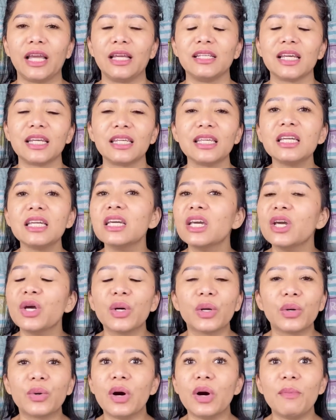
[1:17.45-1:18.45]
Jadi
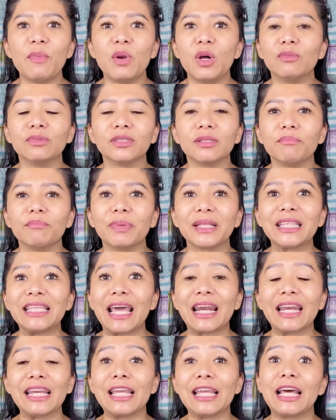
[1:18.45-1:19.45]
gue belum sempat
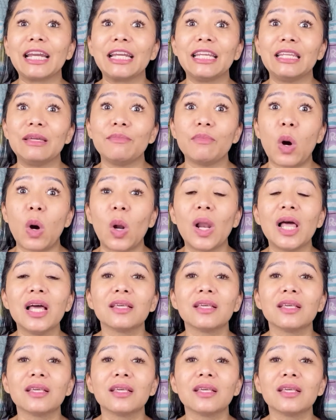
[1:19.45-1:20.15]
nyari-nyari di mall.